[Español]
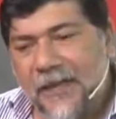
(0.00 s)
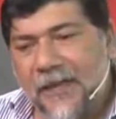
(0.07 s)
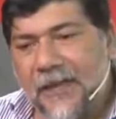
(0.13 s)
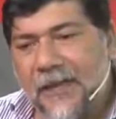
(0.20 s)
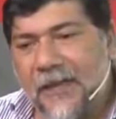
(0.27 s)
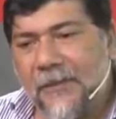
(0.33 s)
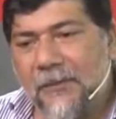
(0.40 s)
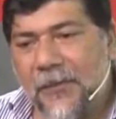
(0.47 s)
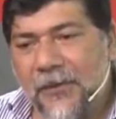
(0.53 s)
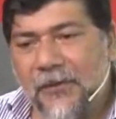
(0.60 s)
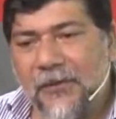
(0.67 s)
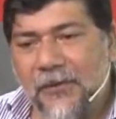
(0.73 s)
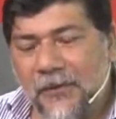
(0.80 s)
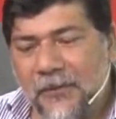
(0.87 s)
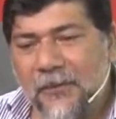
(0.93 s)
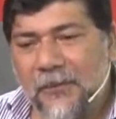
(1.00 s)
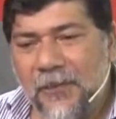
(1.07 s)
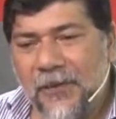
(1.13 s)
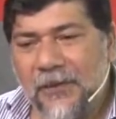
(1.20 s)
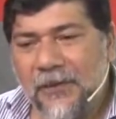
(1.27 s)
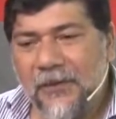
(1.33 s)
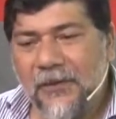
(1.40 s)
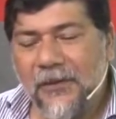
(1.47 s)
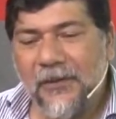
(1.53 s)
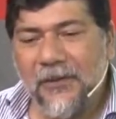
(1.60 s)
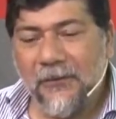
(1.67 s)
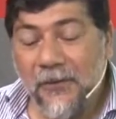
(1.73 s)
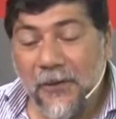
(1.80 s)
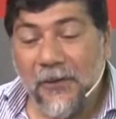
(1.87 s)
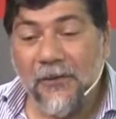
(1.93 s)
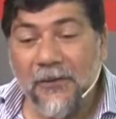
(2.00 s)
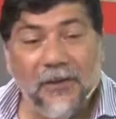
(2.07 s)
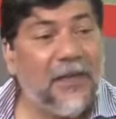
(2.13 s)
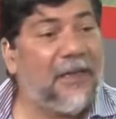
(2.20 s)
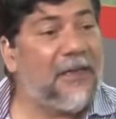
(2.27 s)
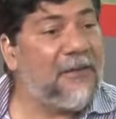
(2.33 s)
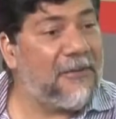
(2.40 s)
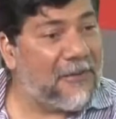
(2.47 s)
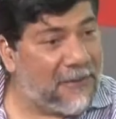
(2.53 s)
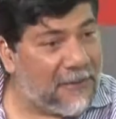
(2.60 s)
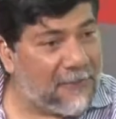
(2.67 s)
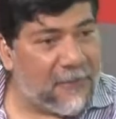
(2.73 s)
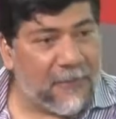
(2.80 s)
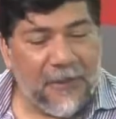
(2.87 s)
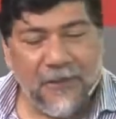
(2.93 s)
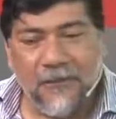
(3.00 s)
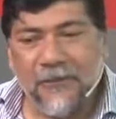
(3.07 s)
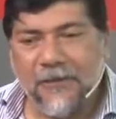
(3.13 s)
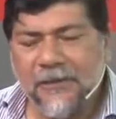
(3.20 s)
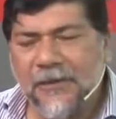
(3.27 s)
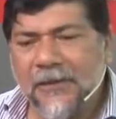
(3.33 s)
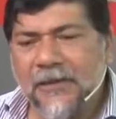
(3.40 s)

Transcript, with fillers: eh, pero, pero, lo recuerdo con cariño en este momento.